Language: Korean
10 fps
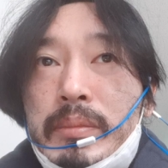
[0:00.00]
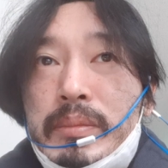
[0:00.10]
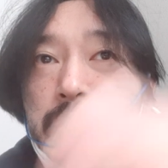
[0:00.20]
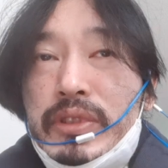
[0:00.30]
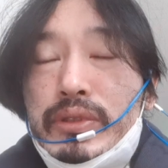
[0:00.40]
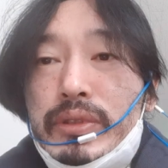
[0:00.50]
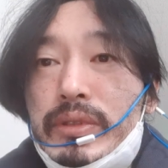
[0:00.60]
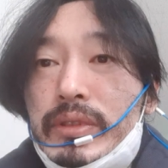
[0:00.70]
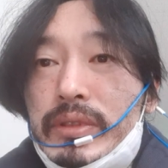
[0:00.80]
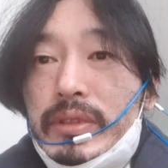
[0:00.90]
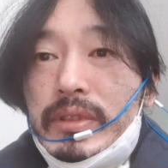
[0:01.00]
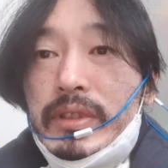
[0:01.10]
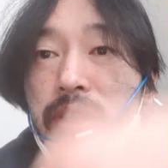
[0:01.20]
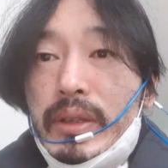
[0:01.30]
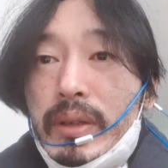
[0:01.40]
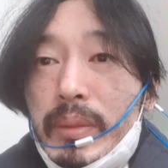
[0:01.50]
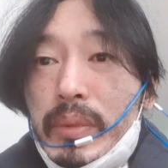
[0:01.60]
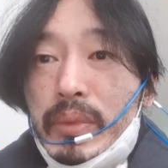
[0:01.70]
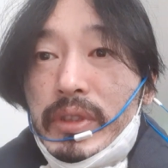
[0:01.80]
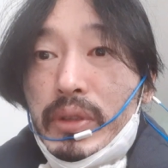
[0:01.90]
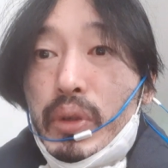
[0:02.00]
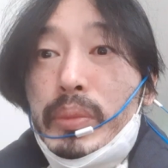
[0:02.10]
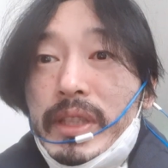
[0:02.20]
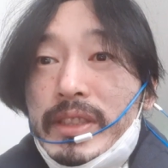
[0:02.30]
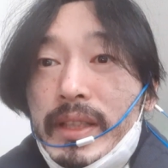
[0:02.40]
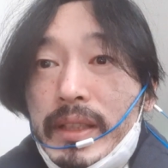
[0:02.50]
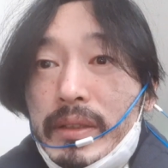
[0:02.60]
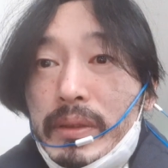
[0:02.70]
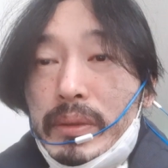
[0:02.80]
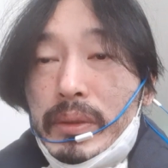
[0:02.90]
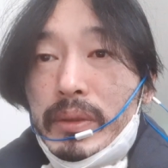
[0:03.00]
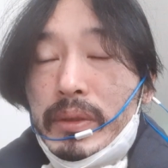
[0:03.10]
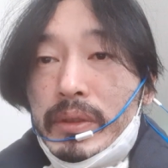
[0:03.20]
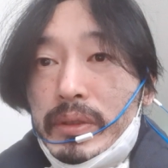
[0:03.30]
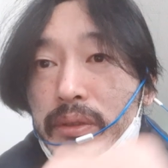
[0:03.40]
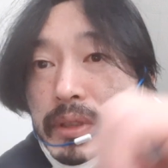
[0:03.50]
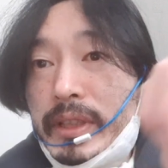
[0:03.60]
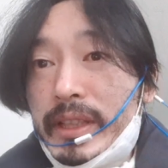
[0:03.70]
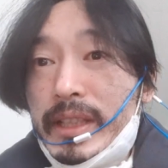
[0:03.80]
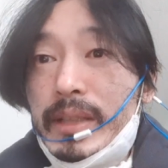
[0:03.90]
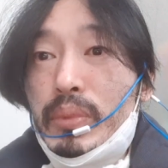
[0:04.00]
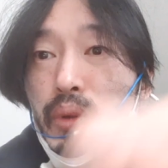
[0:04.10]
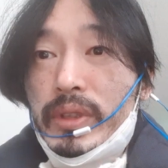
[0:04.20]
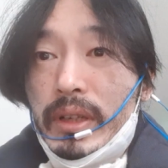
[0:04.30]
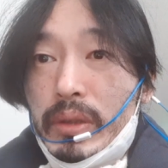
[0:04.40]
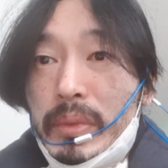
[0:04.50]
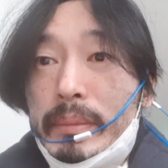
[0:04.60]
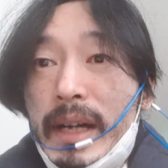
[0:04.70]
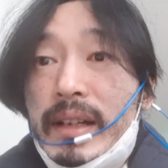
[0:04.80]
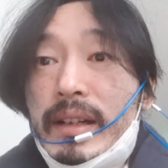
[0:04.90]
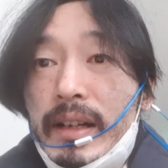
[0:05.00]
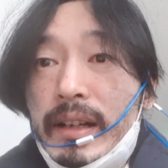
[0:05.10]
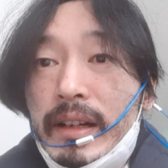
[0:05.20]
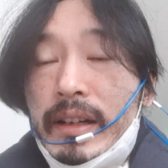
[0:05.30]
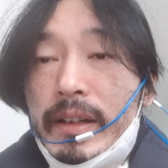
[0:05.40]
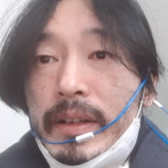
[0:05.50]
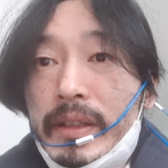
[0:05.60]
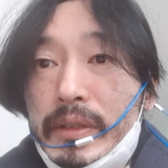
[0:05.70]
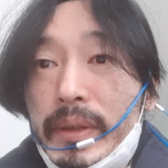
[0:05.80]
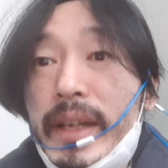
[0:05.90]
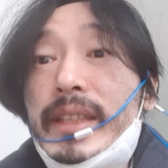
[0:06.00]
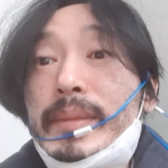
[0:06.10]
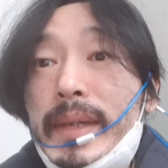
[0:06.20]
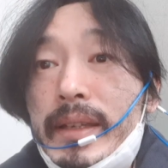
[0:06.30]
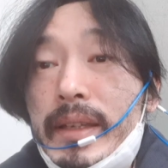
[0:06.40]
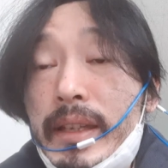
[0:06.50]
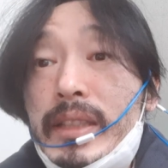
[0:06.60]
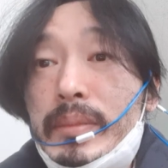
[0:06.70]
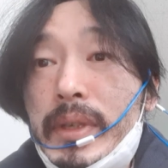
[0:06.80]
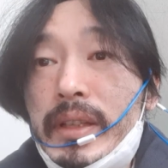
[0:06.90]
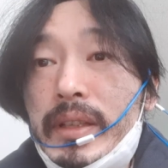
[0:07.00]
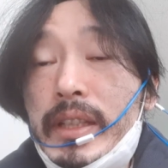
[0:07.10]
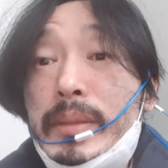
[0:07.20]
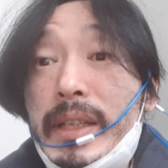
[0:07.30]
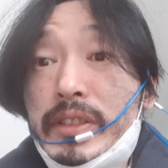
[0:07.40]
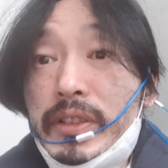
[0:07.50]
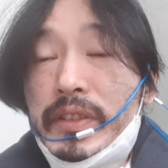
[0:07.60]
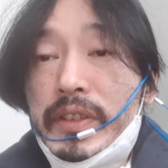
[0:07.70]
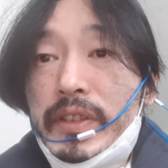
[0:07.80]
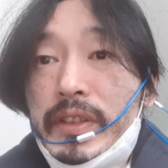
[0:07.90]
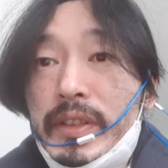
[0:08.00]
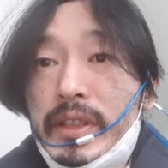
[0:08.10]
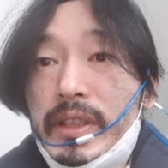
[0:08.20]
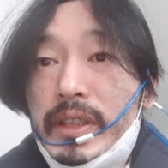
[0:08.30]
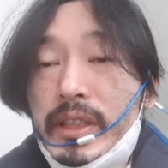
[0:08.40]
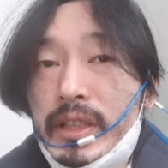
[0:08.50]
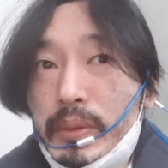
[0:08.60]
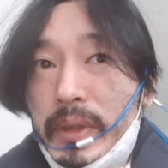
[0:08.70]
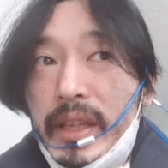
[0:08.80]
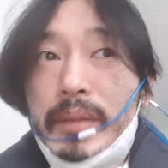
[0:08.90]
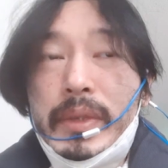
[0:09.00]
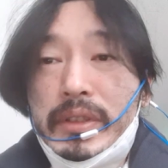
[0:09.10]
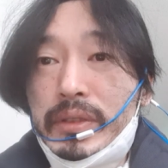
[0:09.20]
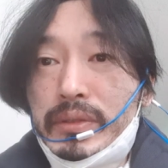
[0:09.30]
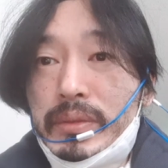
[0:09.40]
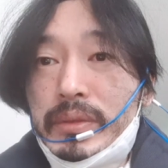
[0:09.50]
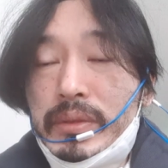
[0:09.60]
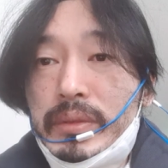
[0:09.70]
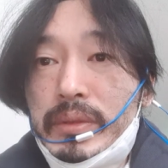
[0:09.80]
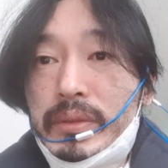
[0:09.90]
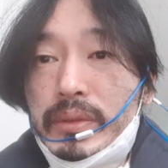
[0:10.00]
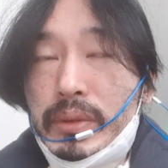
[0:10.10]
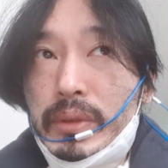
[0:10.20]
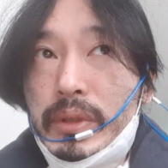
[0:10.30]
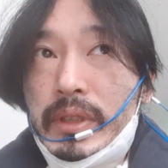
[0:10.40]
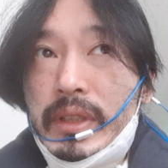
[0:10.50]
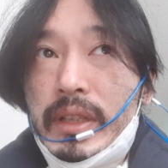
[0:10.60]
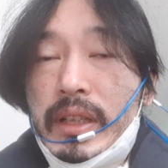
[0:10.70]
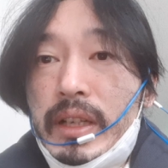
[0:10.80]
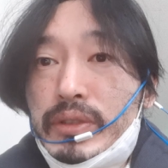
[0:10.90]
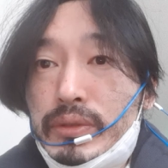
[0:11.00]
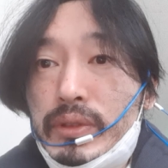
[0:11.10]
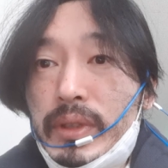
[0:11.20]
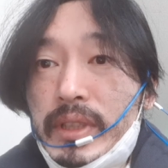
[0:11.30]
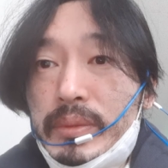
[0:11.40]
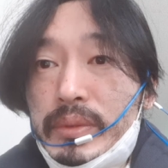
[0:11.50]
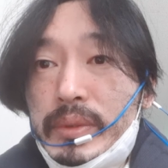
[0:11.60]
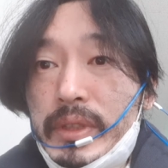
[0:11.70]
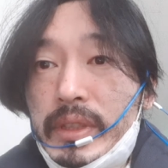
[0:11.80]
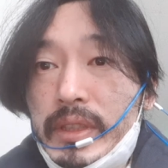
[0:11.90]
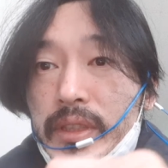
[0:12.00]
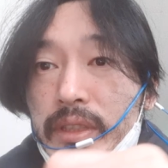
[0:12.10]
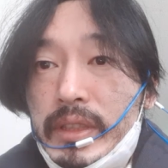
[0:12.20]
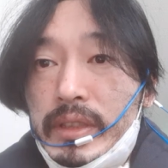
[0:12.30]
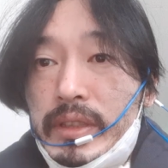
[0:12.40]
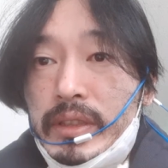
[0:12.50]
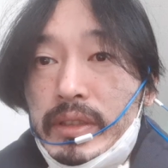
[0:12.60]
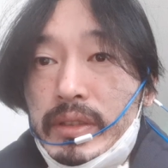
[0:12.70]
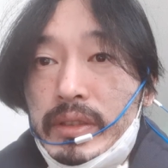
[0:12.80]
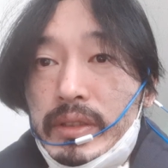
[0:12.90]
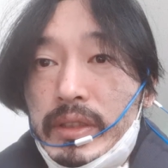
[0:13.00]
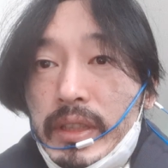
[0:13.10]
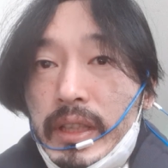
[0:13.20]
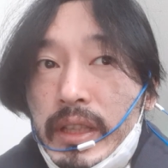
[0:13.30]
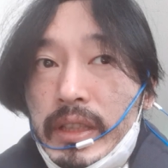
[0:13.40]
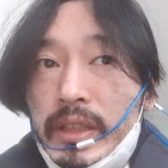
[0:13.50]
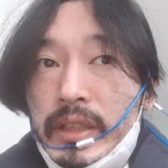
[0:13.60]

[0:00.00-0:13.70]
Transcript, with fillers: 미국이라고 하면 뭐 이제 코믹스가 될 거고 일본이라고 하면 망가 그리고 애니메 애니메 애니메이션 일본 애니메이션도 아주 훌륭한 작품이 어 제가